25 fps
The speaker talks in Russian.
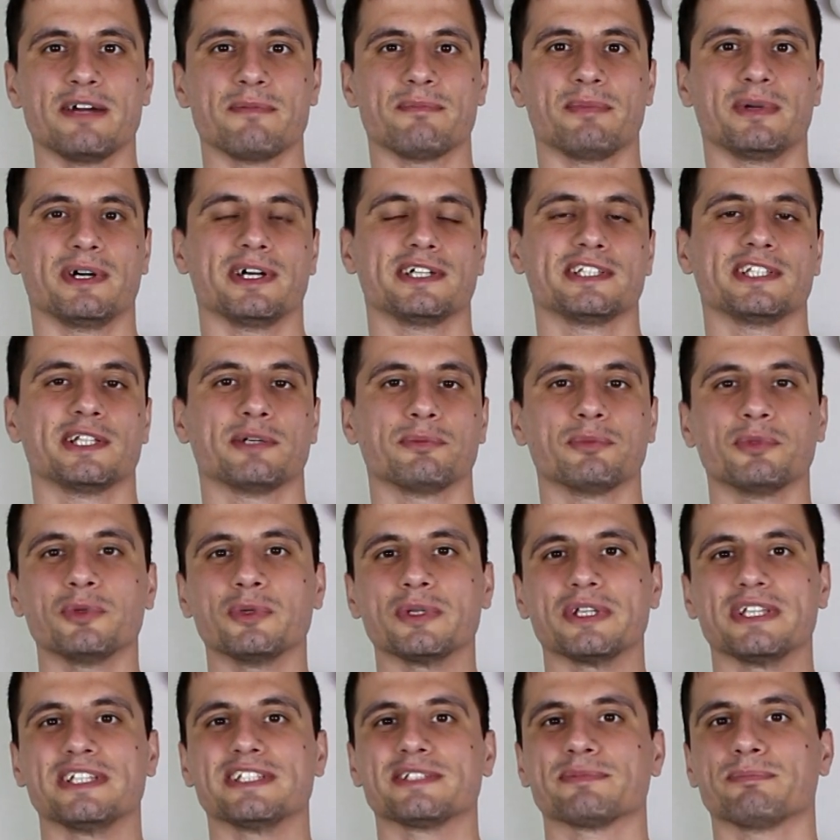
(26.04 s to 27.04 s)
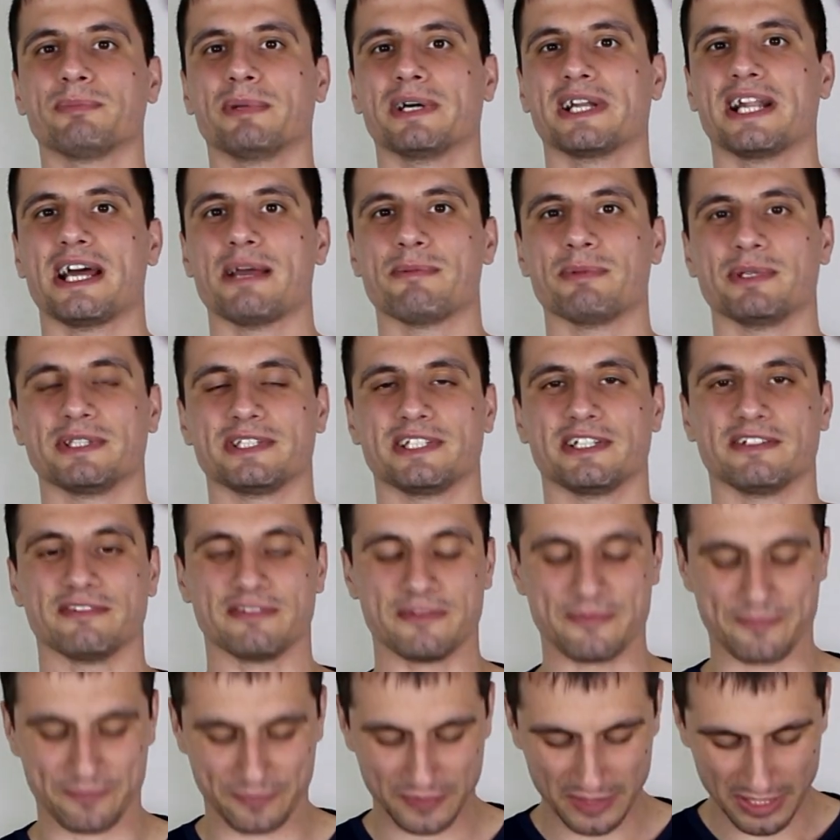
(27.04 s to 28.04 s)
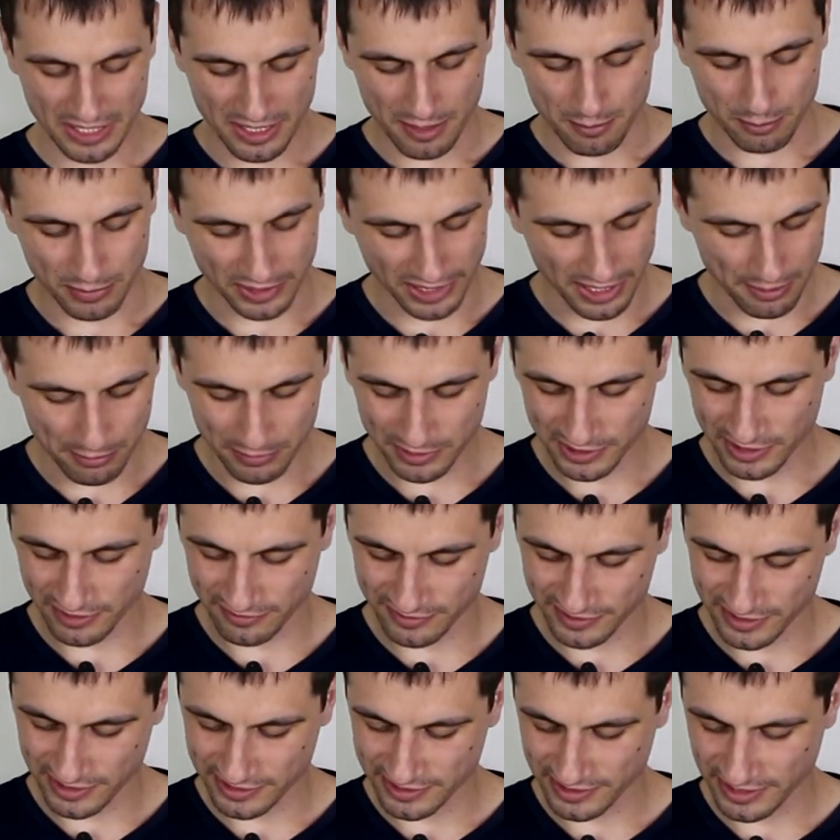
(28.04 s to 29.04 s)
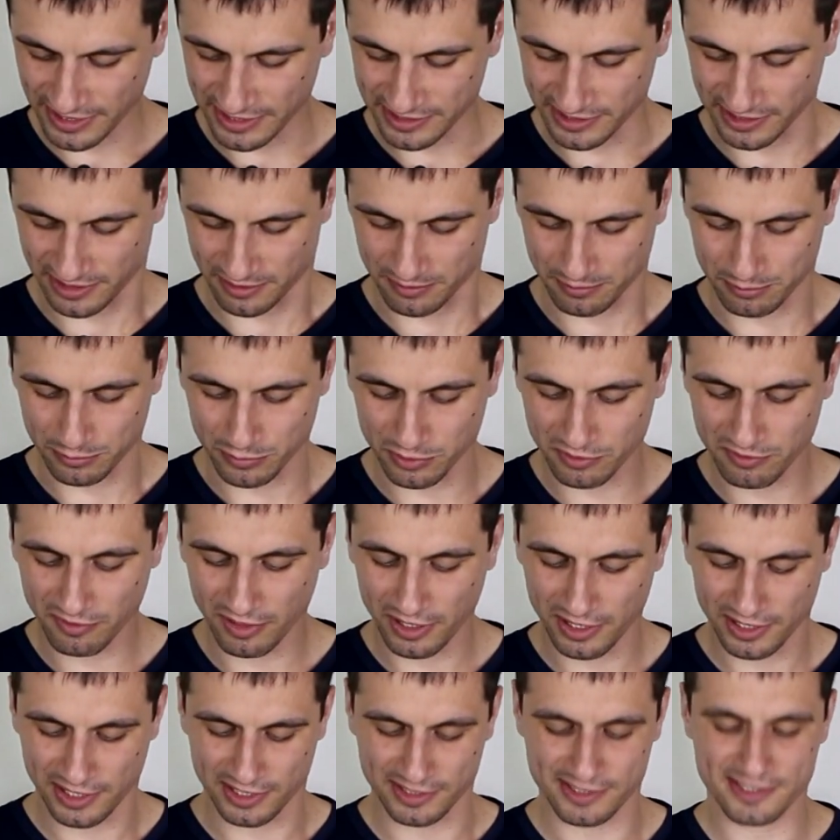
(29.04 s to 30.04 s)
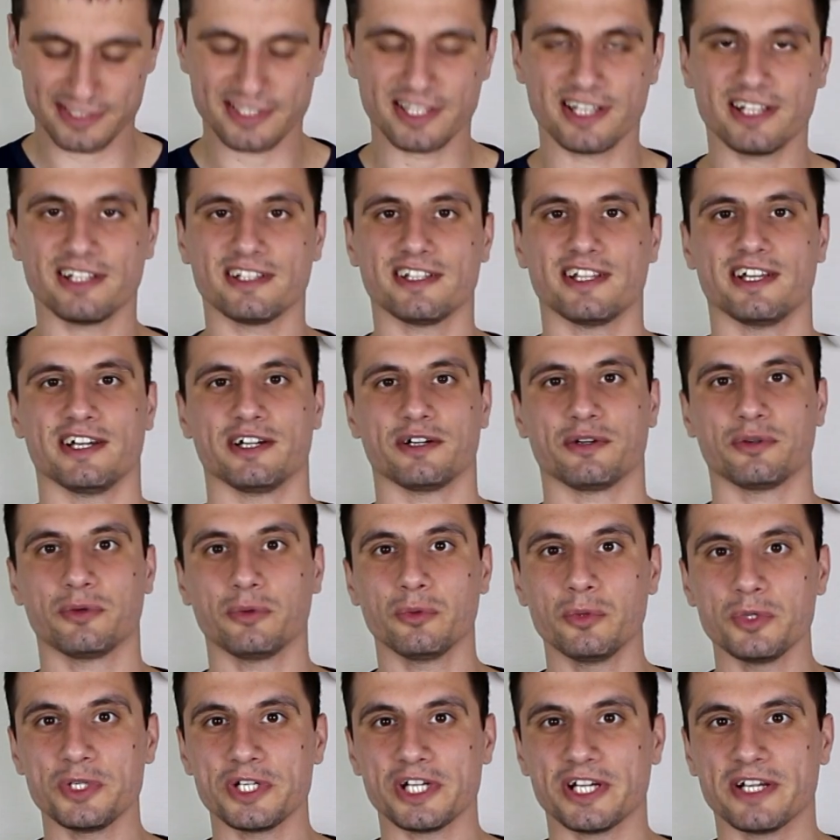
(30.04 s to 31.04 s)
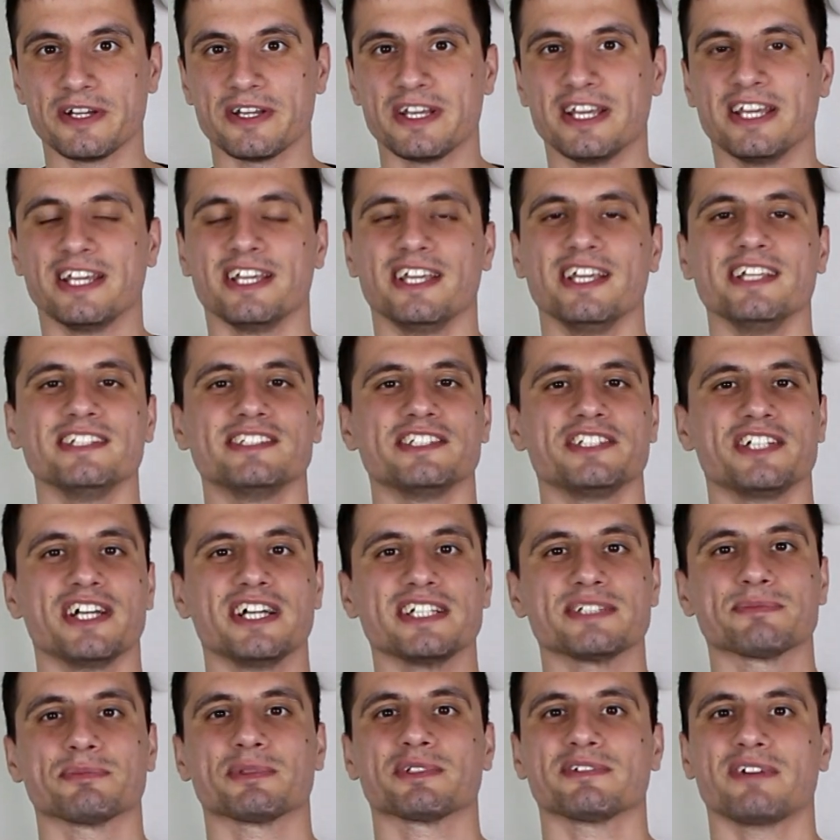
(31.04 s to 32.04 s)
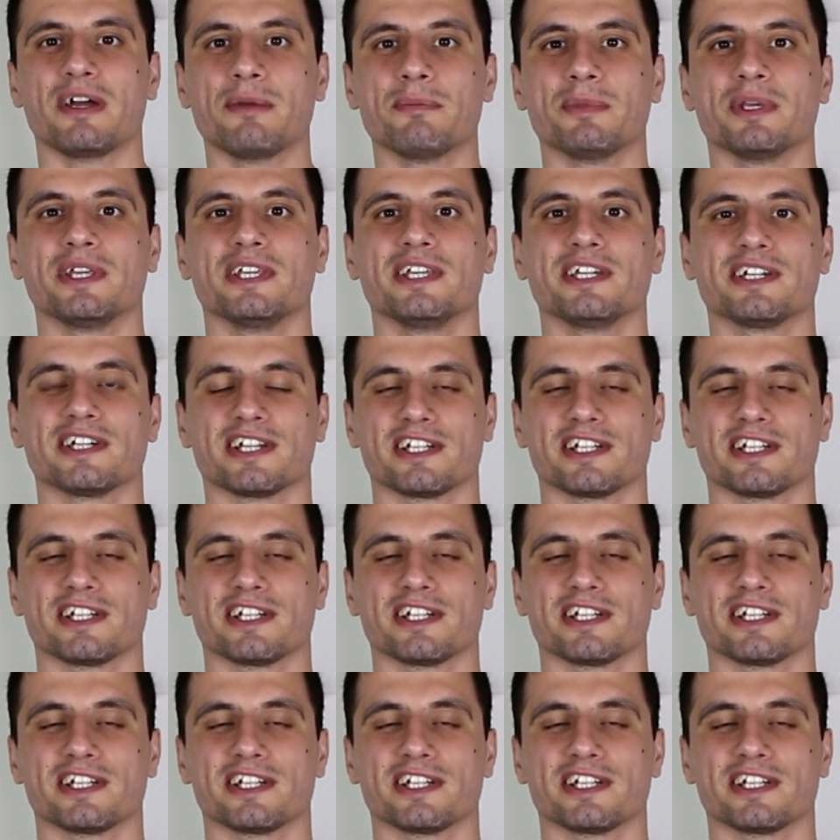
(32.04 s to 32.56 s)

по одному из параметров – Параметров здесь этих буквально целая куча, и сейчас мы с вами их